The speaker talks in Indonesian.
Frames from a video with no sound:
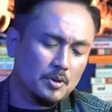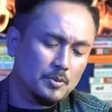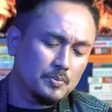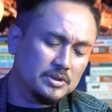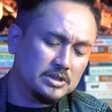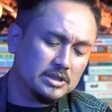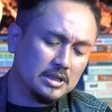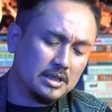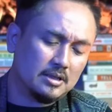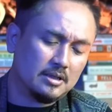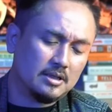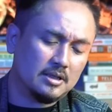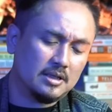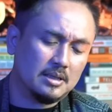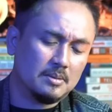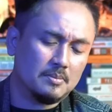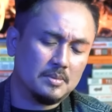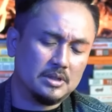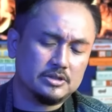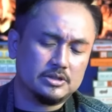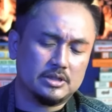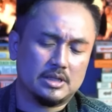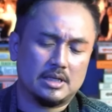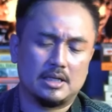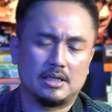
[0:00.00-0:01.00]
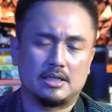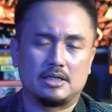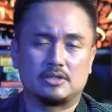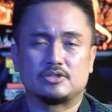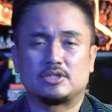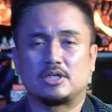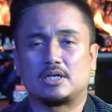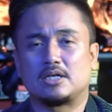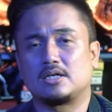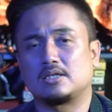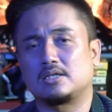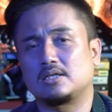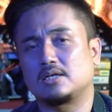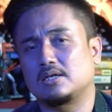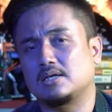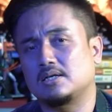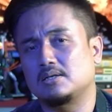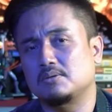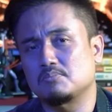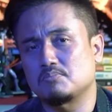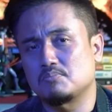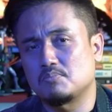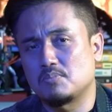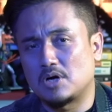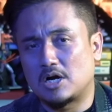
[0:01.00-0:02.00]
berbicara tentang masyarakat, saya
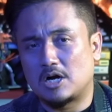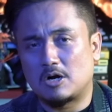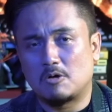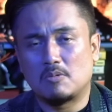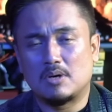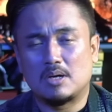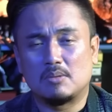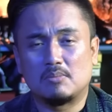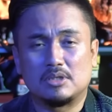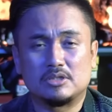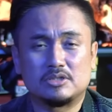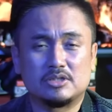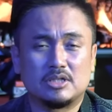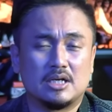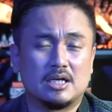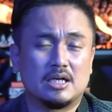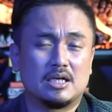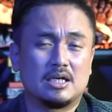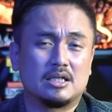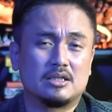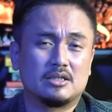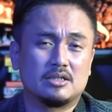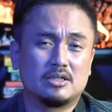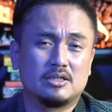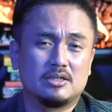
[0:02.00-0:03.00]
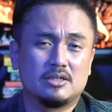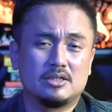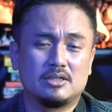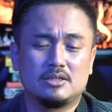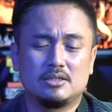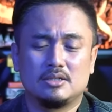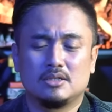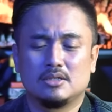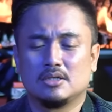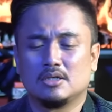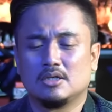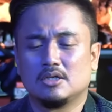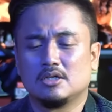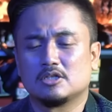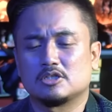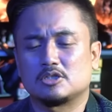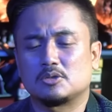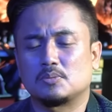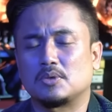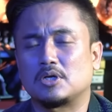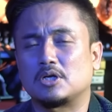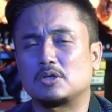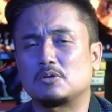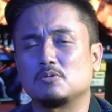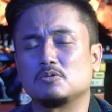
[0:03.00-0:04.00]
katakan bahwa masyarakat ini
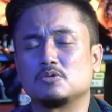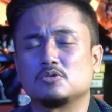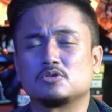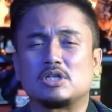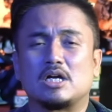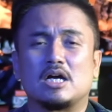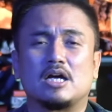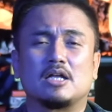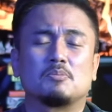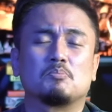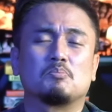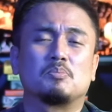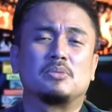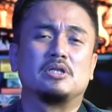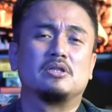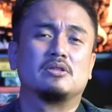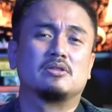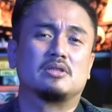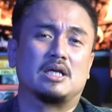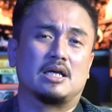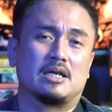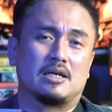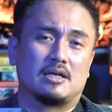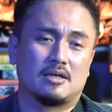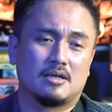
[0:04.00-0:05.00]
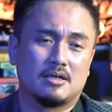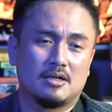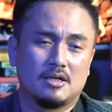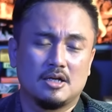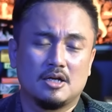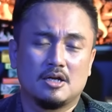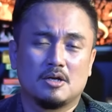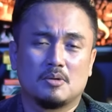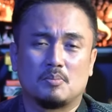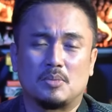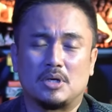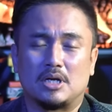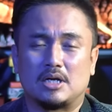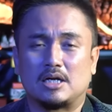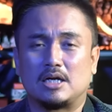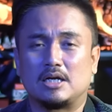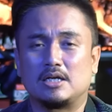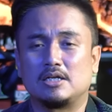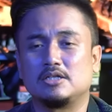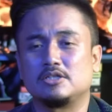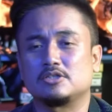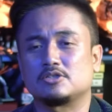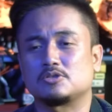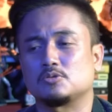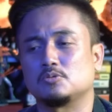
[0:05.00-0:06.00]
sebenarnya itu sangat pintar.
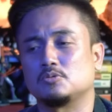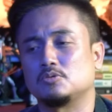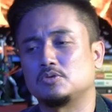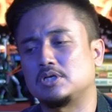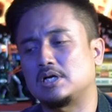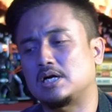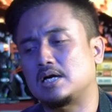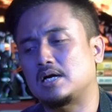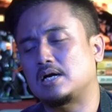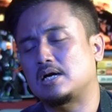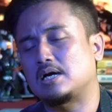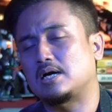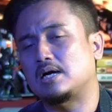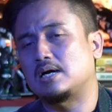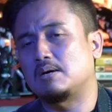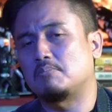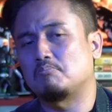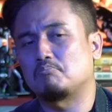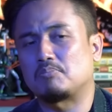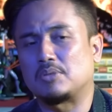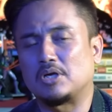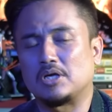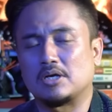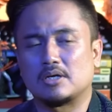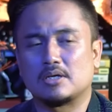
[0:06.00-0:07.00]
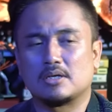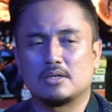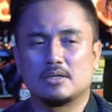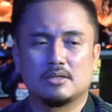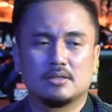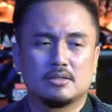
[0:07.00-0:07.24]
Mereka ini sudah hampir